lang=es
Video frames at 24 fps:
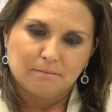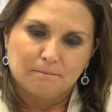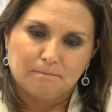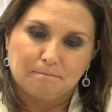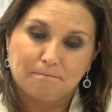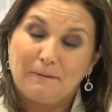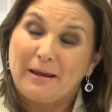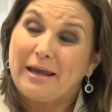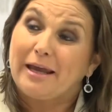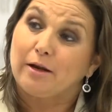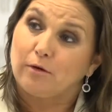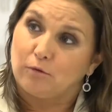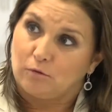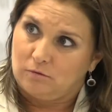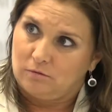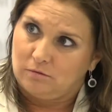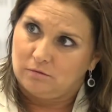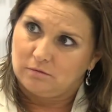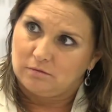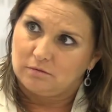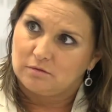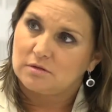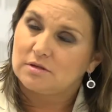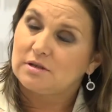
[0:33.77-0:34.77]
pero
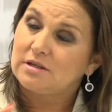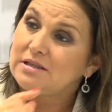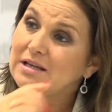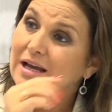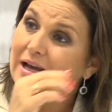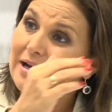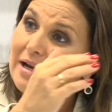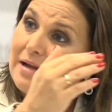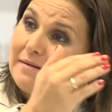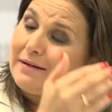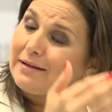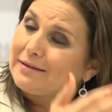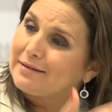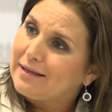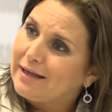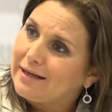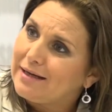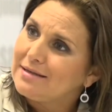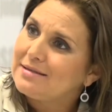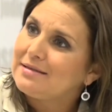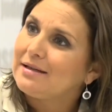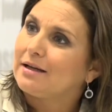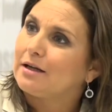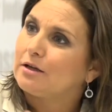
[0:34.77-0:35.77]
si al levantar
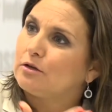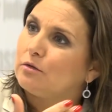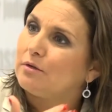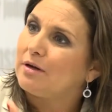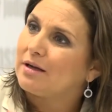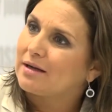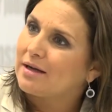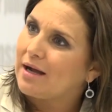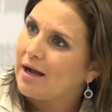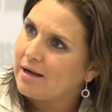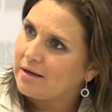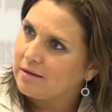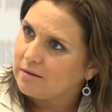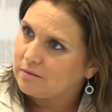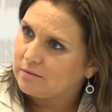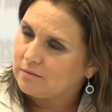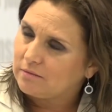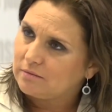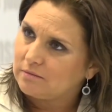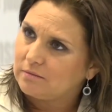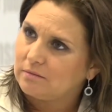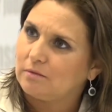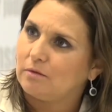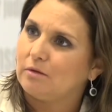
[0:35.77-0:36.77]
el secreto
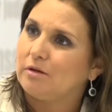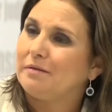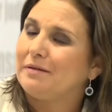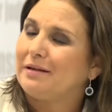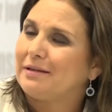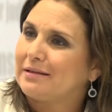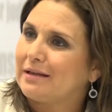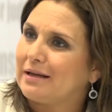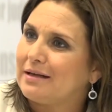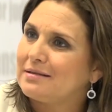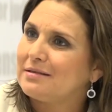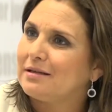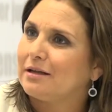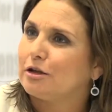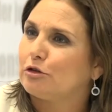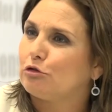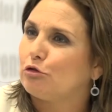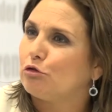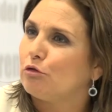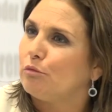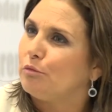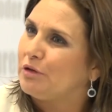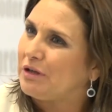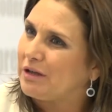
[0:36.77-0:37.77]
bancario o levantar el
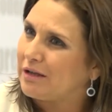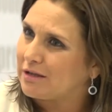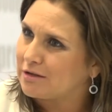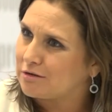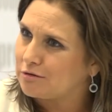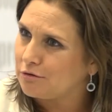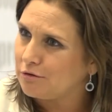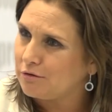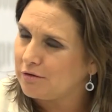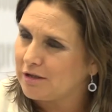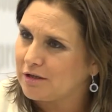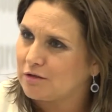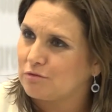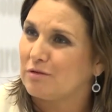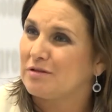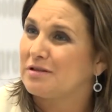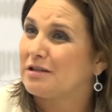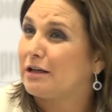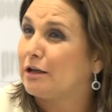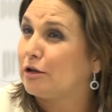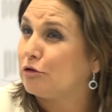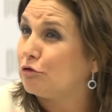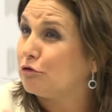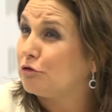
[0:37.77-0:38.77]
secreto de comunicaciones o el
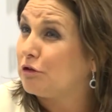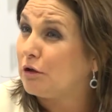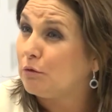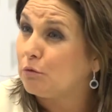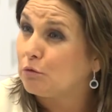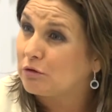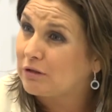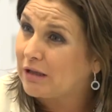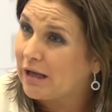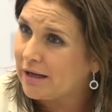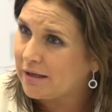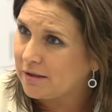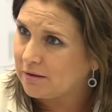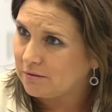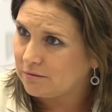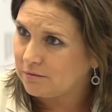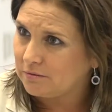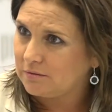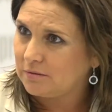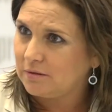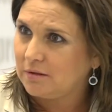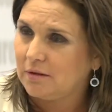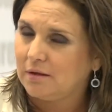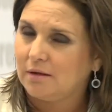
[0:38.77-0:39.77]
secreto tributario
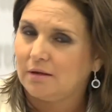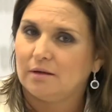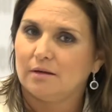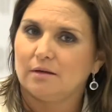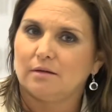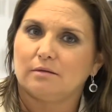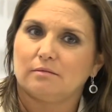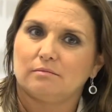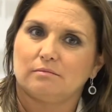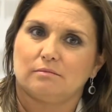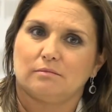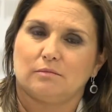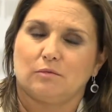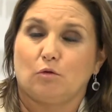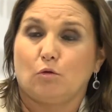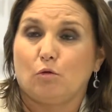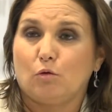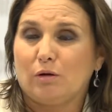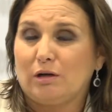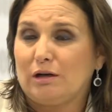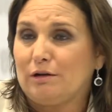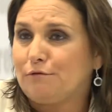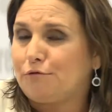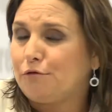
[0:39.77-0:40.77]

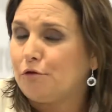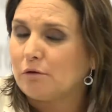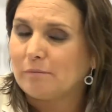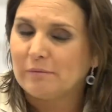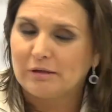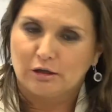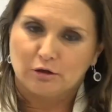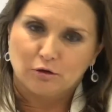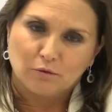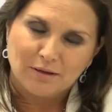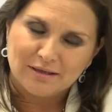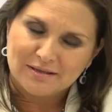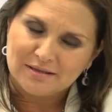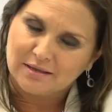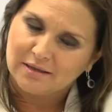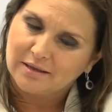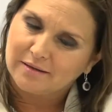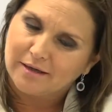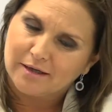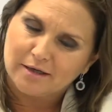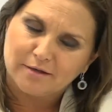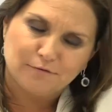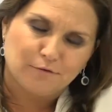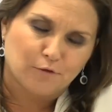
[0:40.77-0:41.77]
o el informe que nos va a hacer
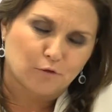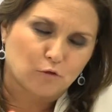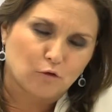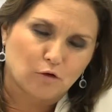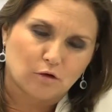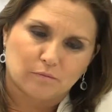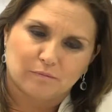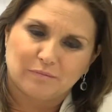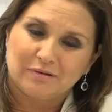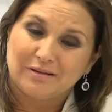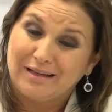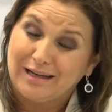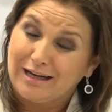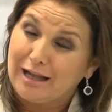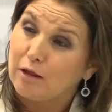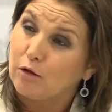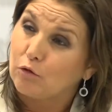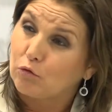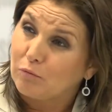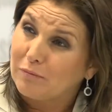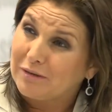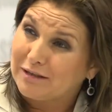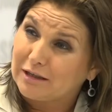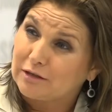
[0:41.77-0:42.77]
llegar Infocorp, de la
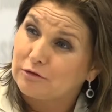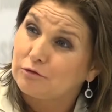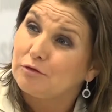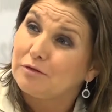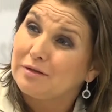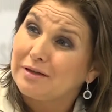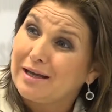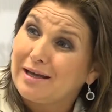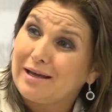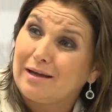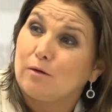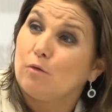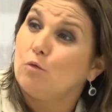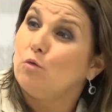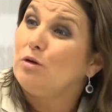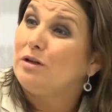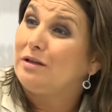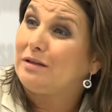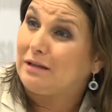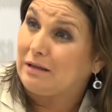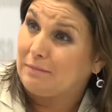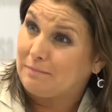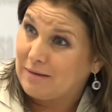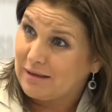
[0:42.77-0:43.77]
documentación que
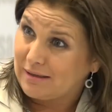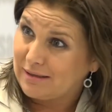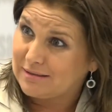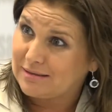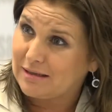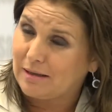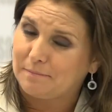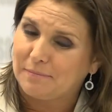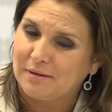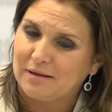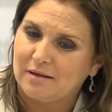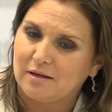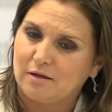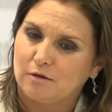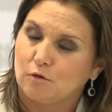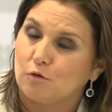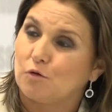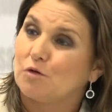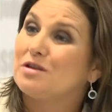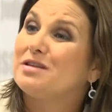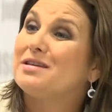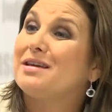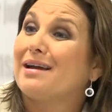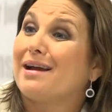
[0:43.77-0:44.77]
última que se ha pedido,
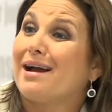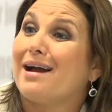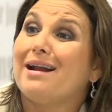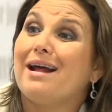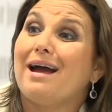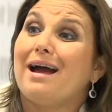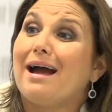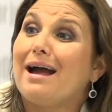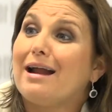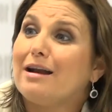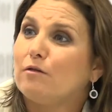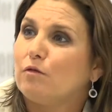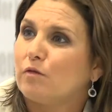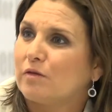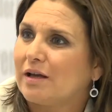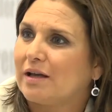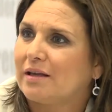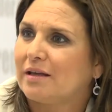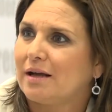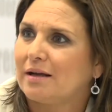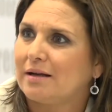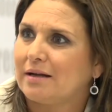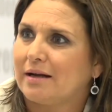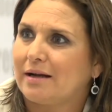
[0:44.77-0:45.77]
llegar a algo que hay
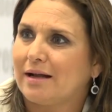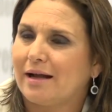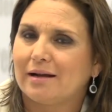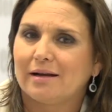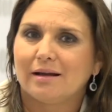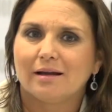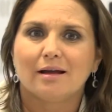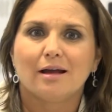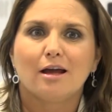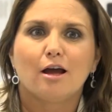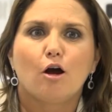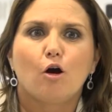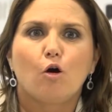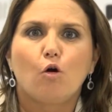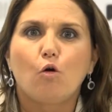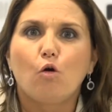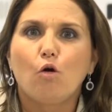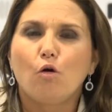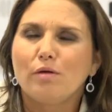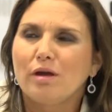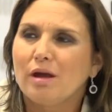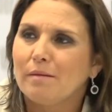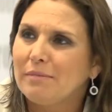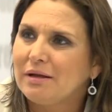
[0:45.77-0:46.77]
que aclarar,
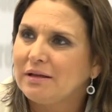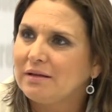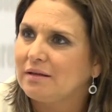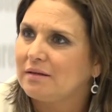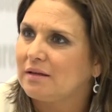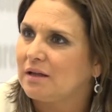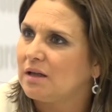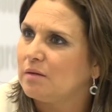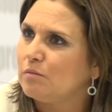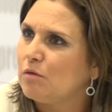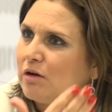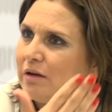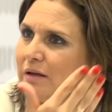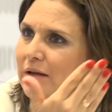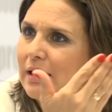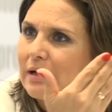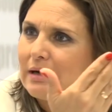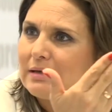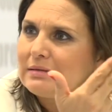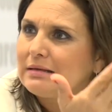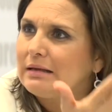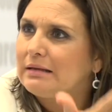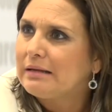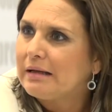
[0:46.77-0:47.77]
obviamente tenemos que
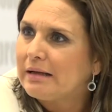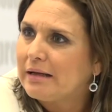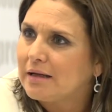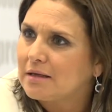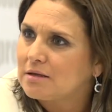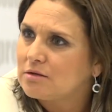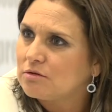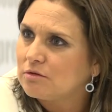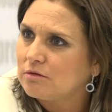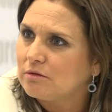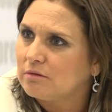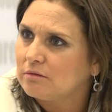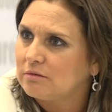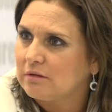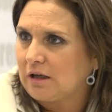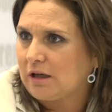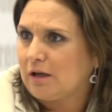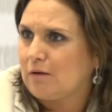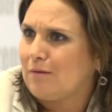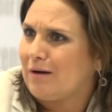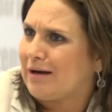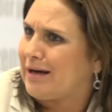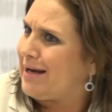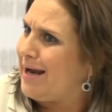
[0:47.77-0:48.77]
darles el derecho de
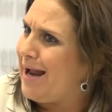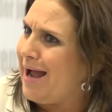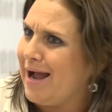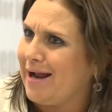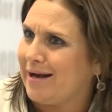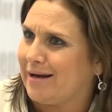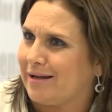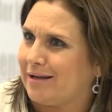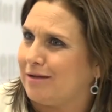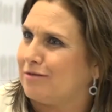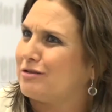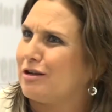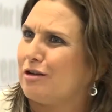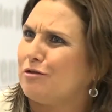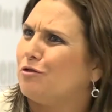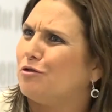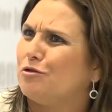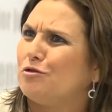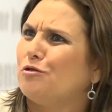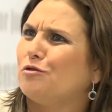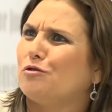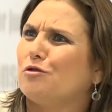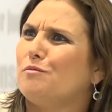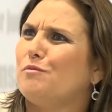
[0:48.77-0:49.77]
que lo aclaren, o sea, no,
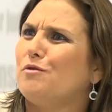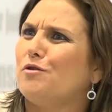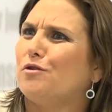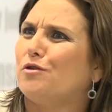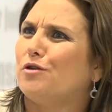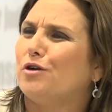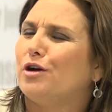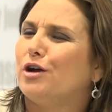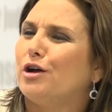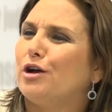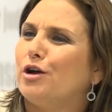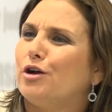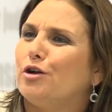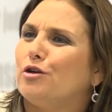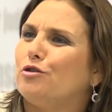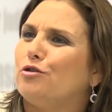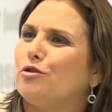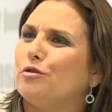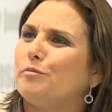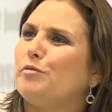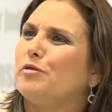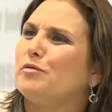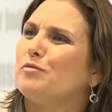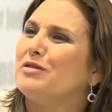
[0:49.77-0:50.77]
no como,
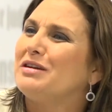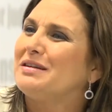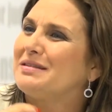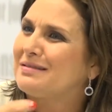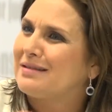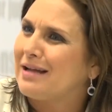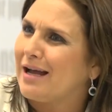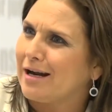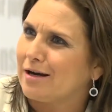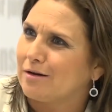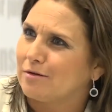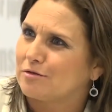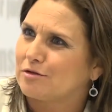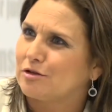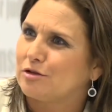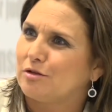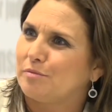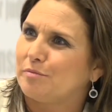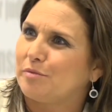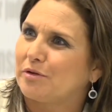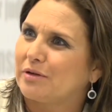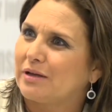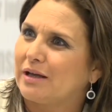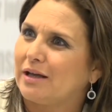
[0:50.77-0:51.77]
no por molestarlos,
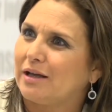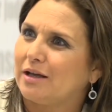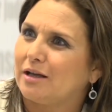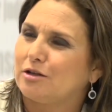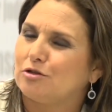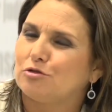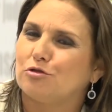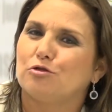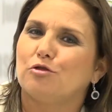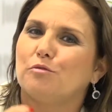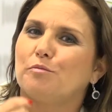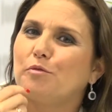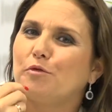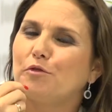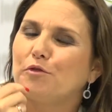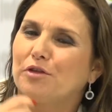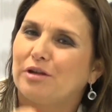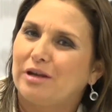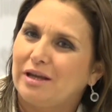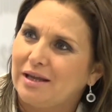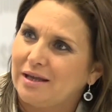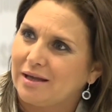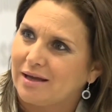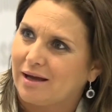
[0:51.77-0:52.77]
sino porque yo no
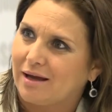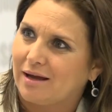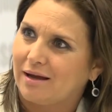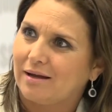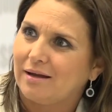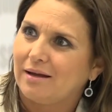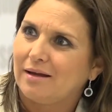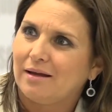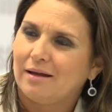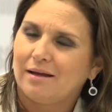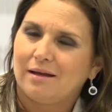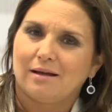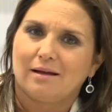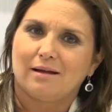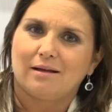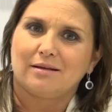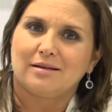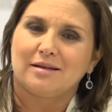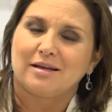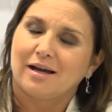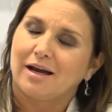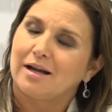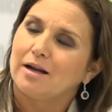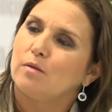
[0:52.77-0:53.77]
podría
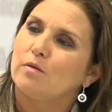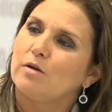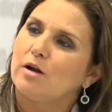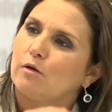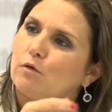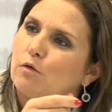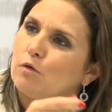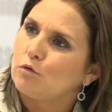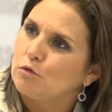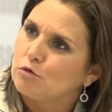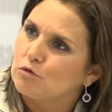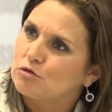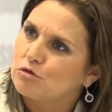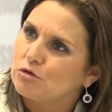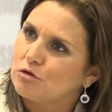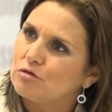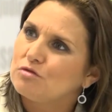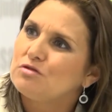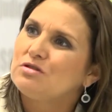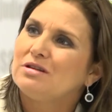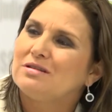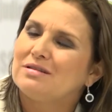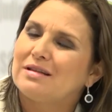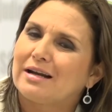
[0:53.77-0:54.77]
llegar a una
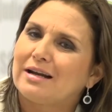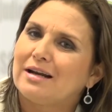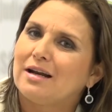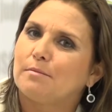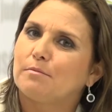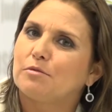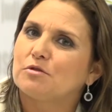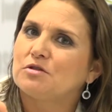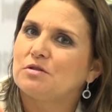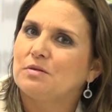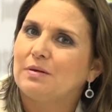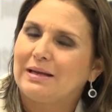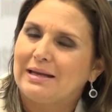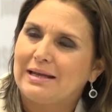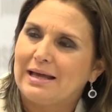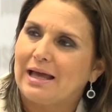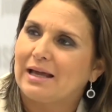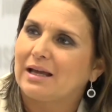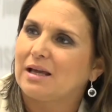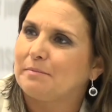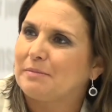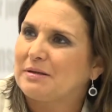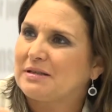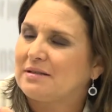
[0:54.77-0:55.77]
conclusión sin darles la posibilidad
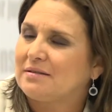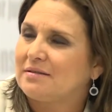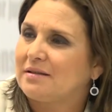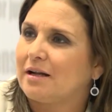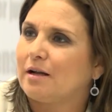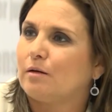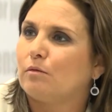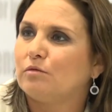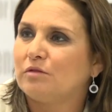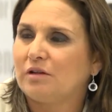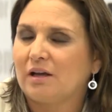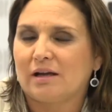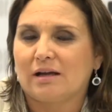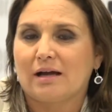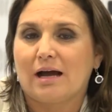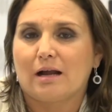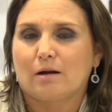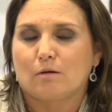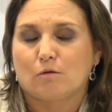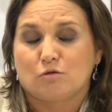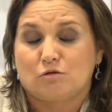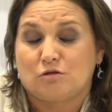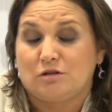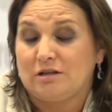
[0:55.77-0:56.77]
de que presentaran un
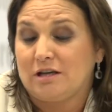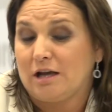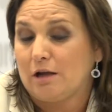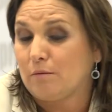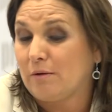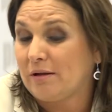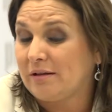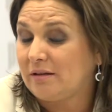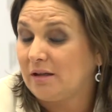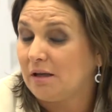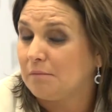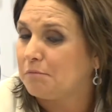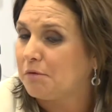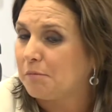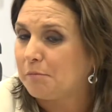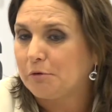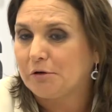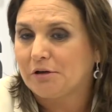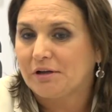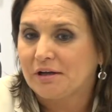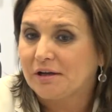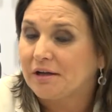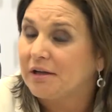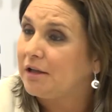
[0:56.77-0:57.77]
descargo, si ya no hay tiempo
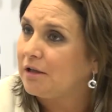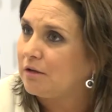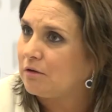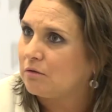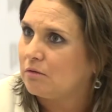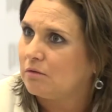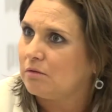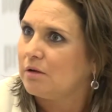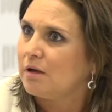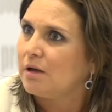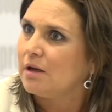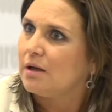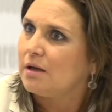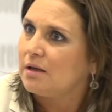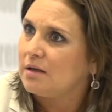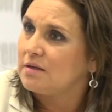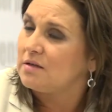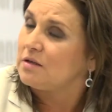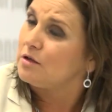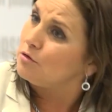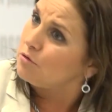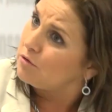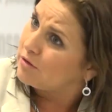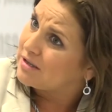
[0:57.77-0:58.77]
por escrito, y
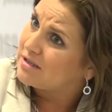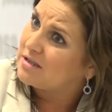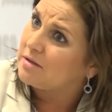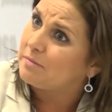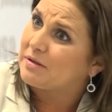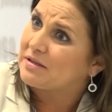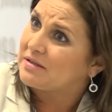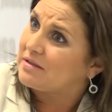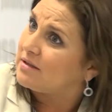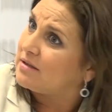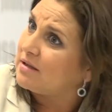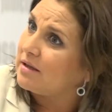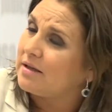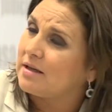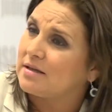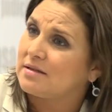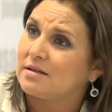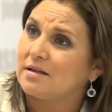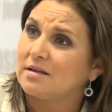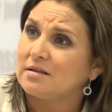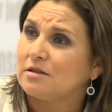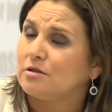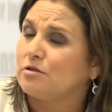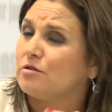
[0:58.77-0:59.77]
sino que se presenten y
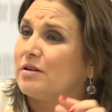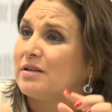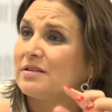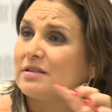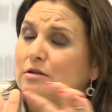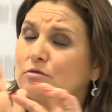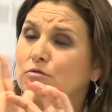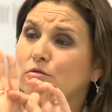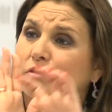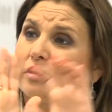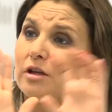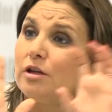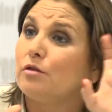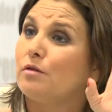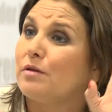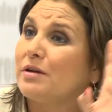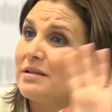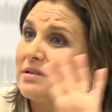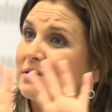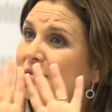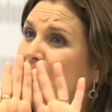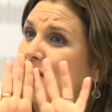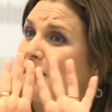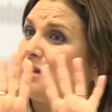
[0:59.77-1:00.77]
decirle señores, ha surgido
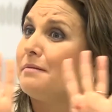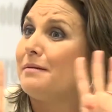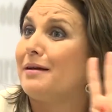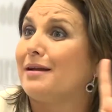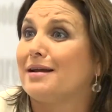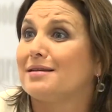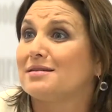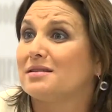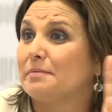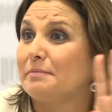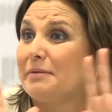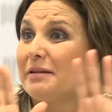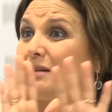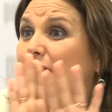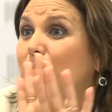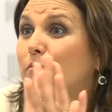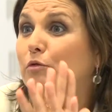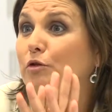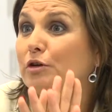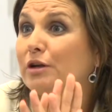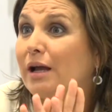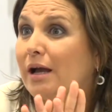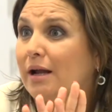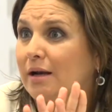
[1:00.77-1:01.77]
este desbalance
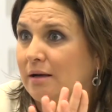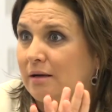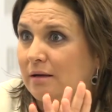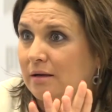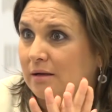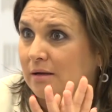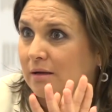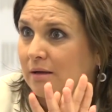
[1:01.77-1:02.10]
patrimonial,